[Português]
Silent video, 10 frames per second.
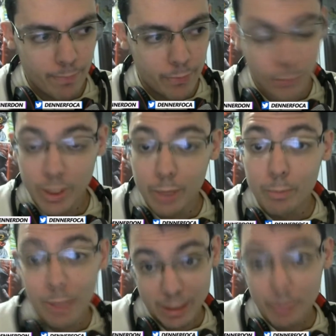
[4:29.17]
jogando
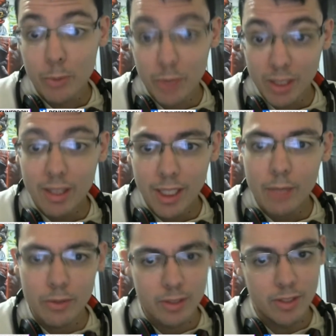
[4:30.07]
praticamente o dia
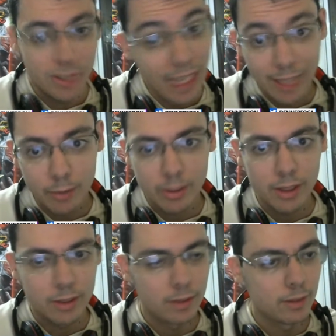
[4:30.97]
inteiro direto,
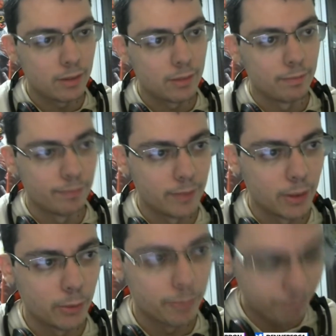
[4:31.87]
né?
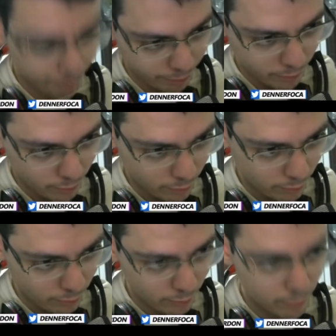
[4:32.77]
Então,
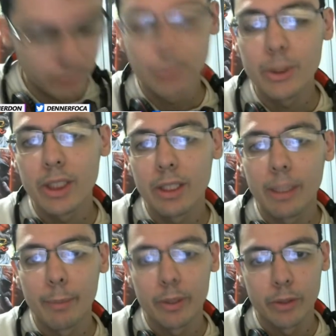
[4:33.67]
somente aquele
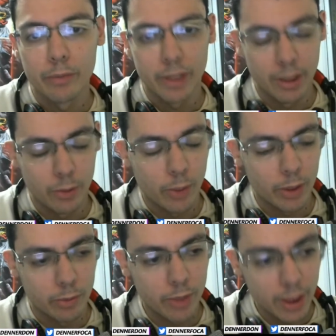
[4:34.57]
campeonato que eu fiquei em
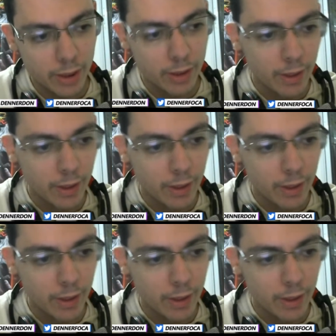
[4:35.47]
quarto lugar,